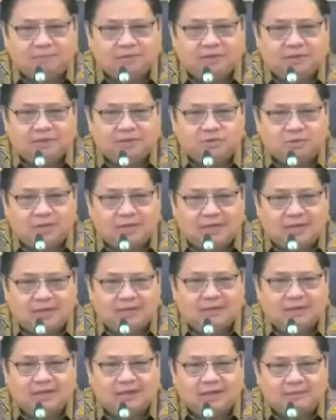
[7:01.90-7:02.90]
penyesuaian
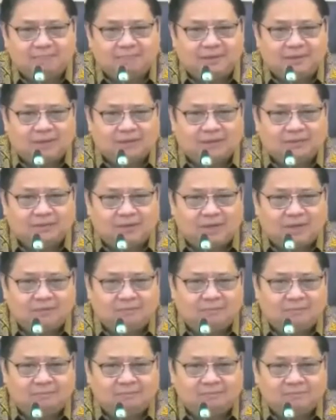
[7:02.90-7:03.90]
terhadap
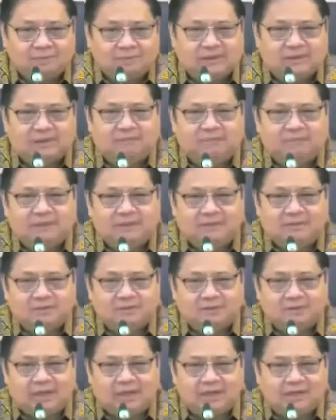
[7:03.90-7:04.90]
peraturan Menteri
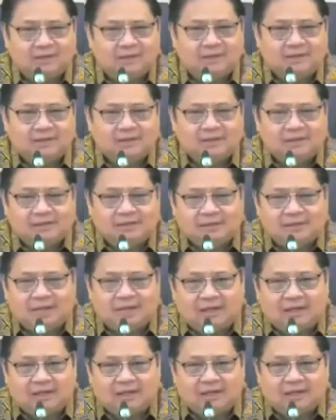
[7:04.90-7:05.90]
Perindustrian
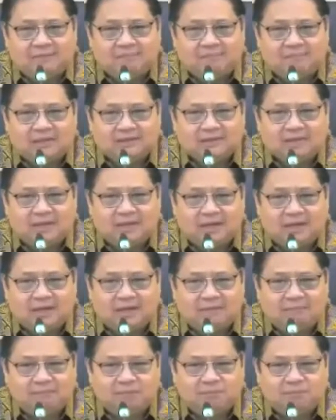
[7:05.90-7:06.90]
agar
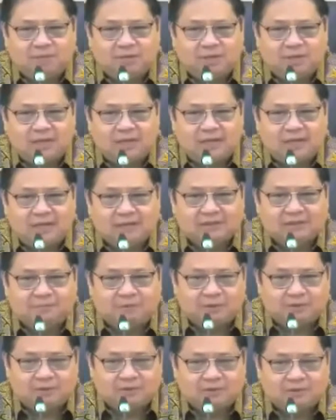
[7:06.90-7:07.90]
pelaksanaan pembukaan
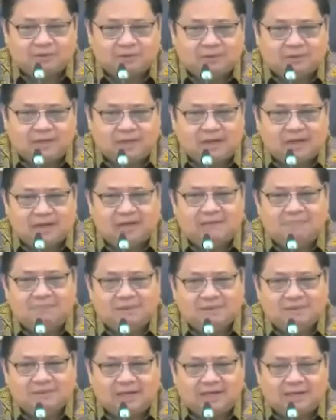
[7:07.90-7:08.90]
ekspor yang akan
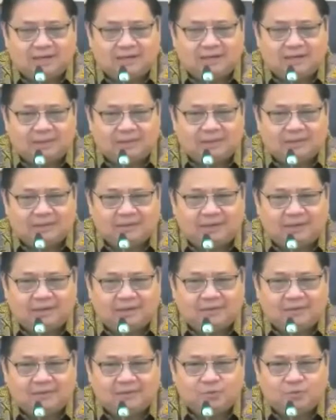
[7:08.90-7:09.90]
berjalan pada
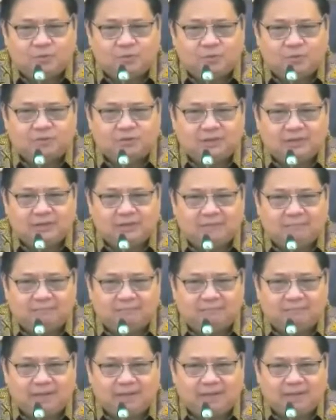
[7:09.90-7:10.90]
tanggal 23
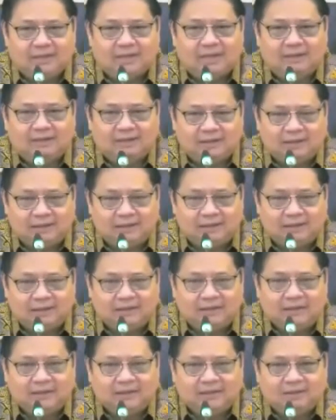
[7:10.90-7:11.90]
Mei nanti
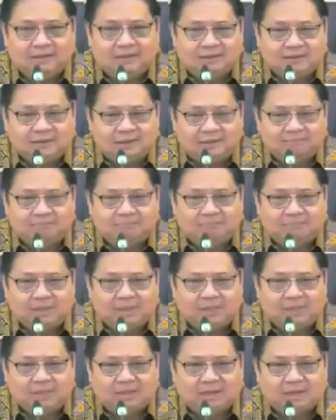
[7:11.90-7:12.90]
tetap
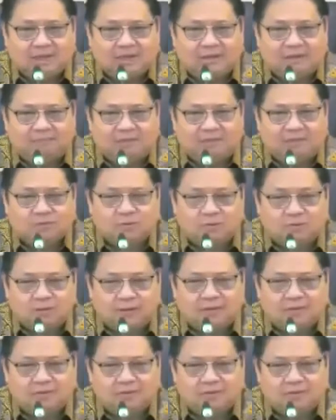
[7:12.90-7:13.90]
eh,
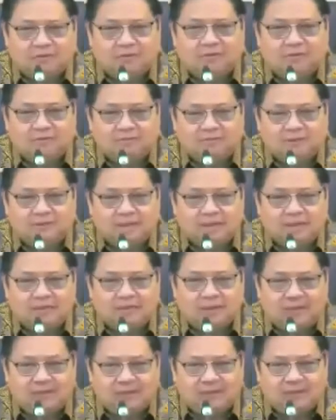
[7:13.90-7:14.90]
pasokan untuk minyak
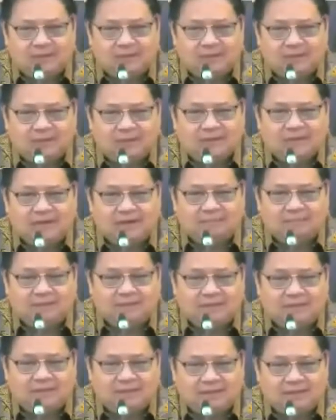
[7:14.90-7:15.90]
goreng di dalam
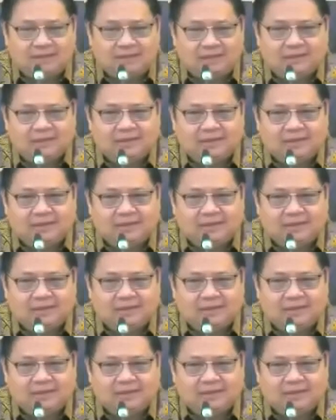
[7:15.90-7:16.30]
negeri